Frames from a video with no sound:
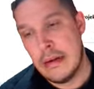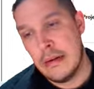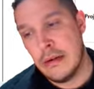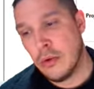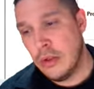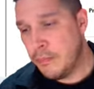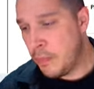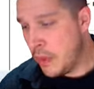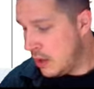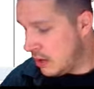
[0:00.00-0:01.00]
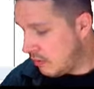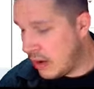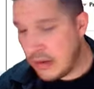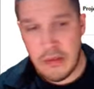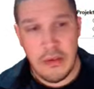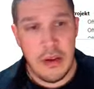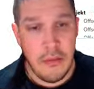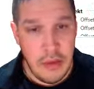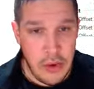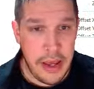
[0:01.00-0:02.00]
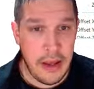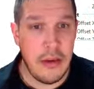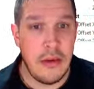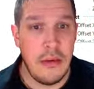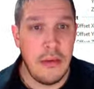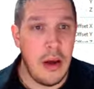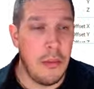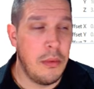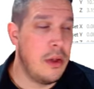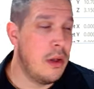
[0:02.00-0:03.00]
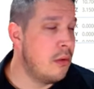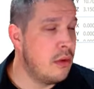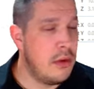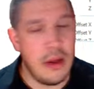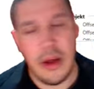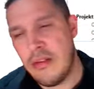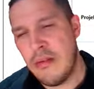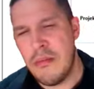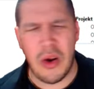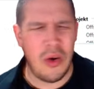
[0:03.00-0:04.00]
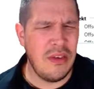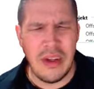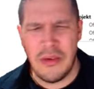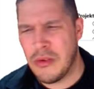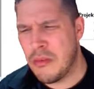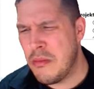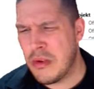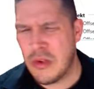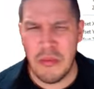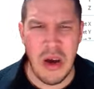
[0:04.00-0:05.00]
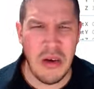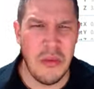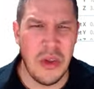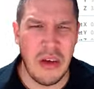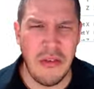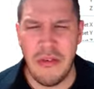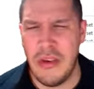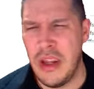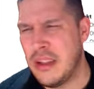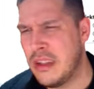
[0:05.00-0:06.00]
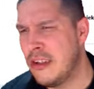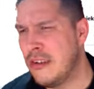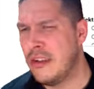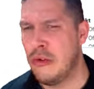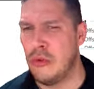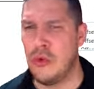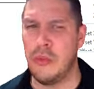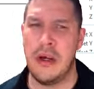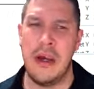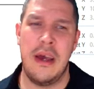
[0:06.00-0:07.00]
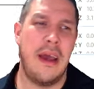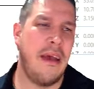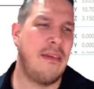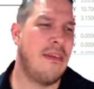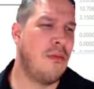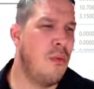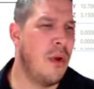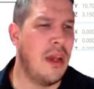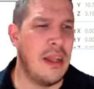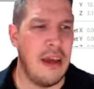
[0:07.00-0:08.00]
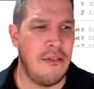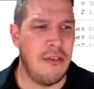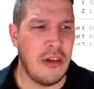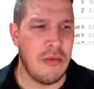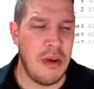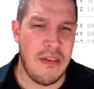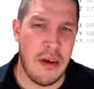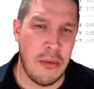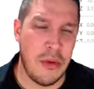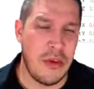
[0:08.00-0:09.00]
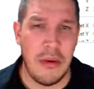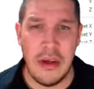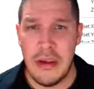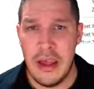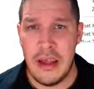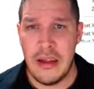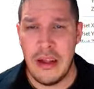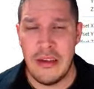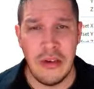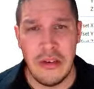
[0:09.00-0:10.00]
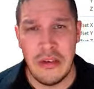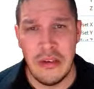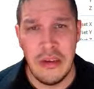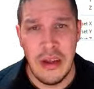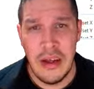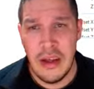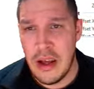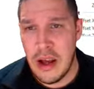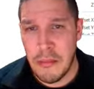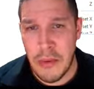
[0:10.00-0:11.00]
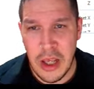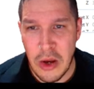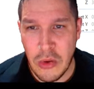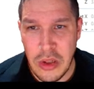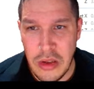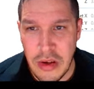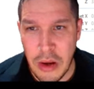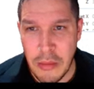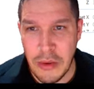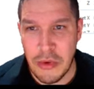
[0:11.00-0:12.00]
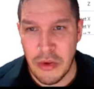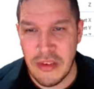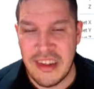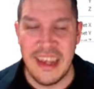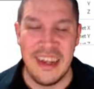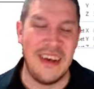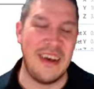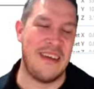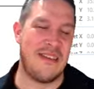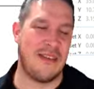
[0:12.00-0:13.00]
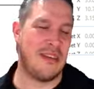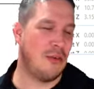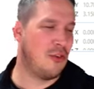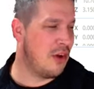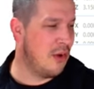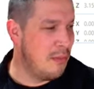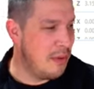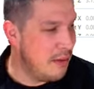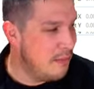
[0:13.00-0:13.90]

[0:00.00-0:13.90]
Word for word: Gut, das war's jetzt. Video liken, abonnieren und den ganzen Rotzeit, was man immer so machen muss auf LinkedIn und YouTube. Es ist wirklich nervig, dass man das sagen muss, aber ansonsten mache ich auch diese Arbeit umsonst. es ist ja aus Java wieder.